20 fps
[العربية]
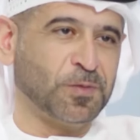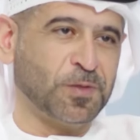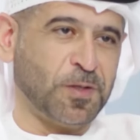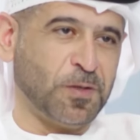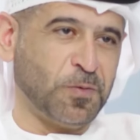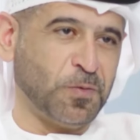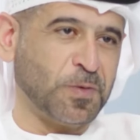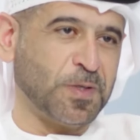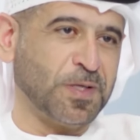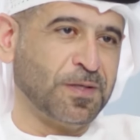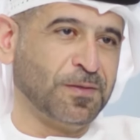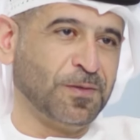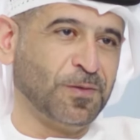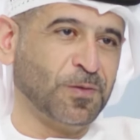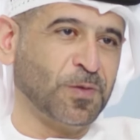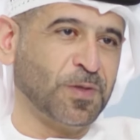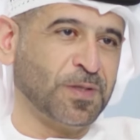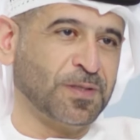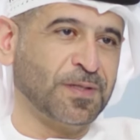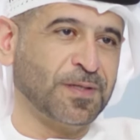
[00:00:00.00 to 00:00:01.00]
متذوقه
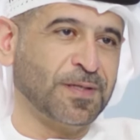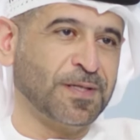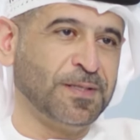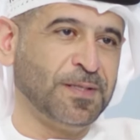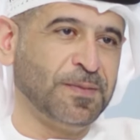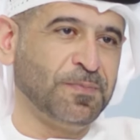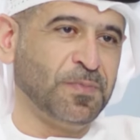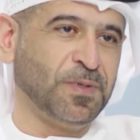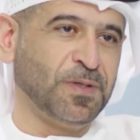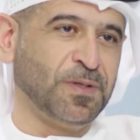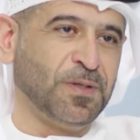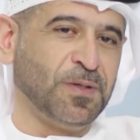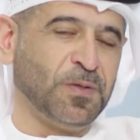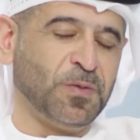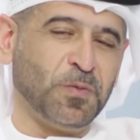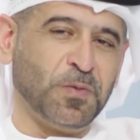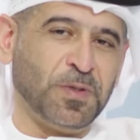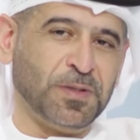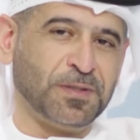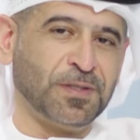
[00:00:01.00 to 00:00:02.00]
لكره القدم
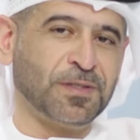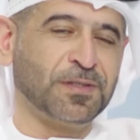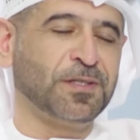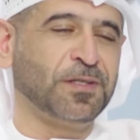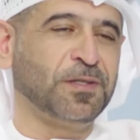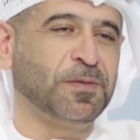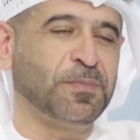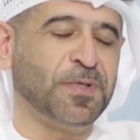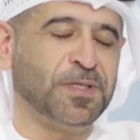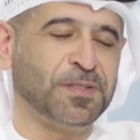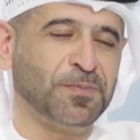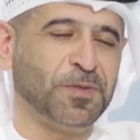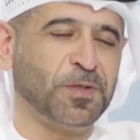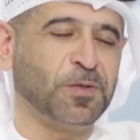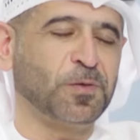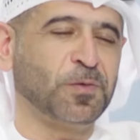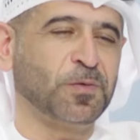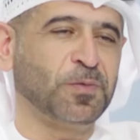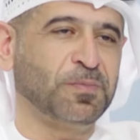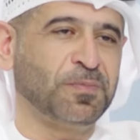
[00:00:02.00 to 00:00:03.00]
واعتقد ان بعد
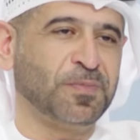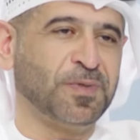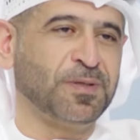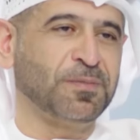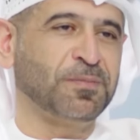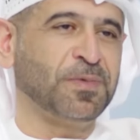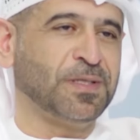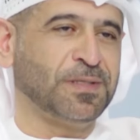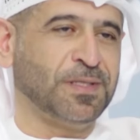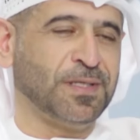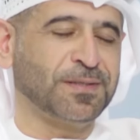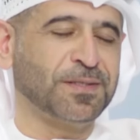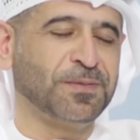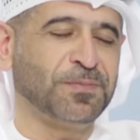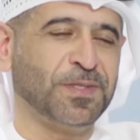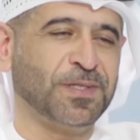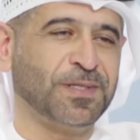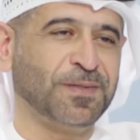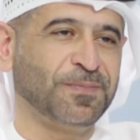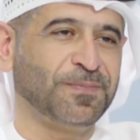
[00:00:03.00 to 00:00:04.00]
بيحضرون باعداد
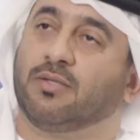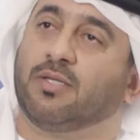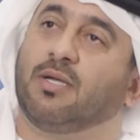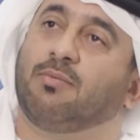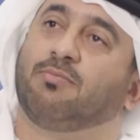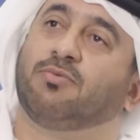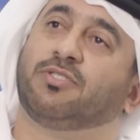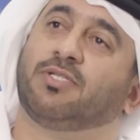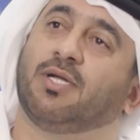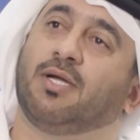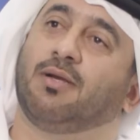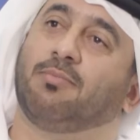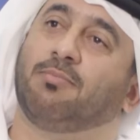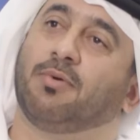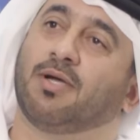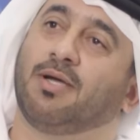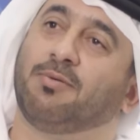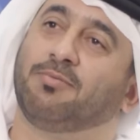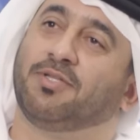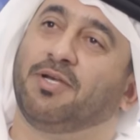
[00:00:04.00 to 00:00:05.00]
كبيره. طيب وسالم
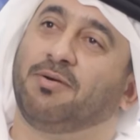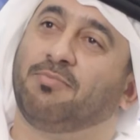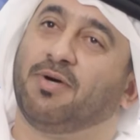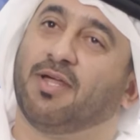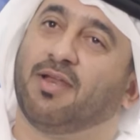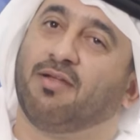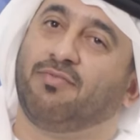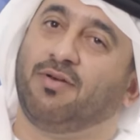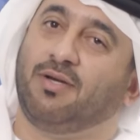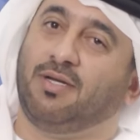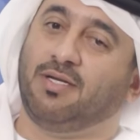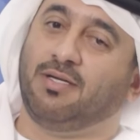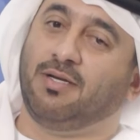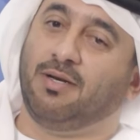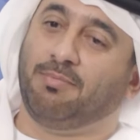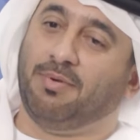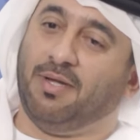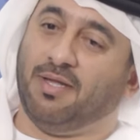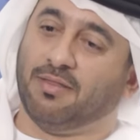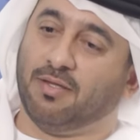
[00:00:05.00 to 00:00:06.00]
اقامه المباراه في العين
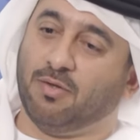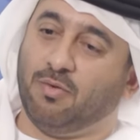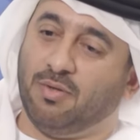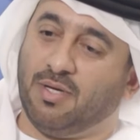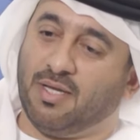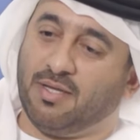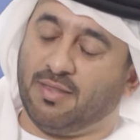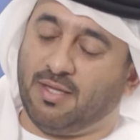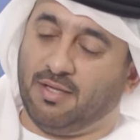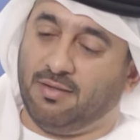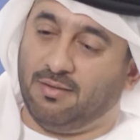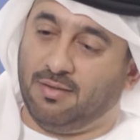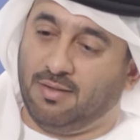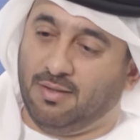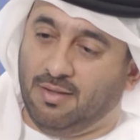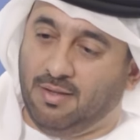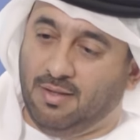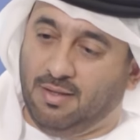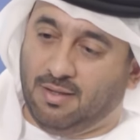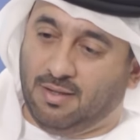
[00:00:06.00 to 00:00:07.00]
البعض يقول ايضا
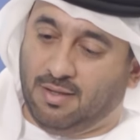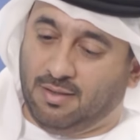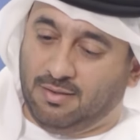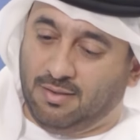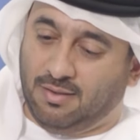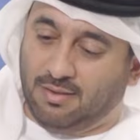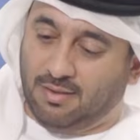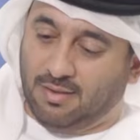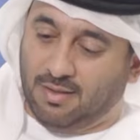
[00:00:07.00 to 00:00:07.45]
يعني